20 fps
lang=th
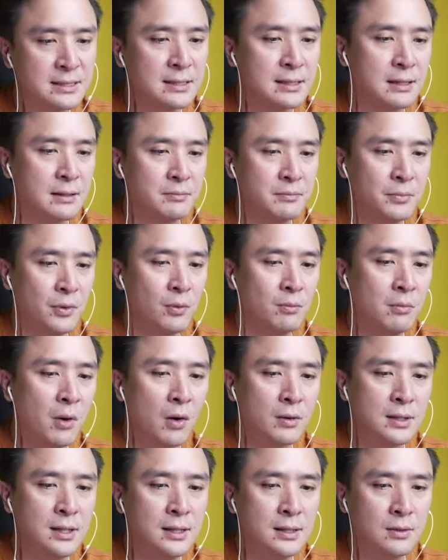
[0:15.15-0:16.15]
นเนี่ยผมบ
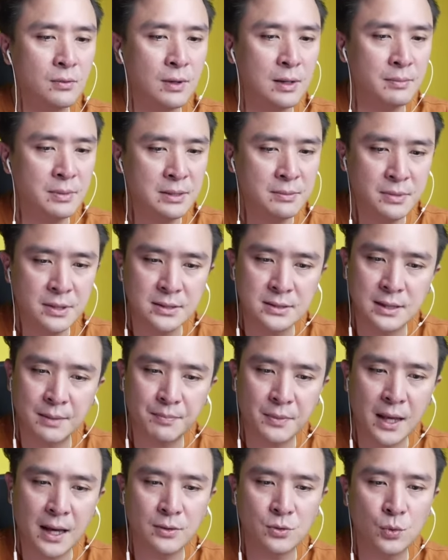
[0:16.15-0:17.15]
อกได้เลยว่าเพื่อนๆจับ
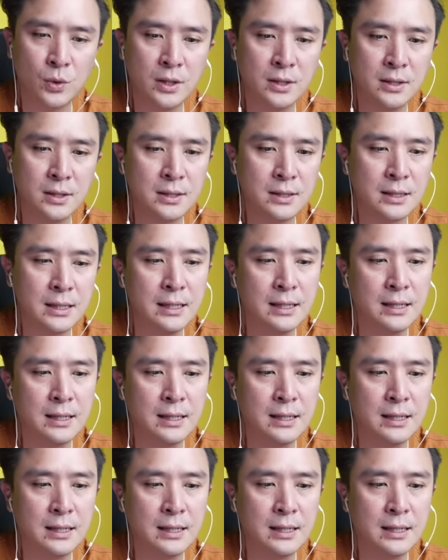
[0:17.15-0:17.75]
ตาดูให้ดี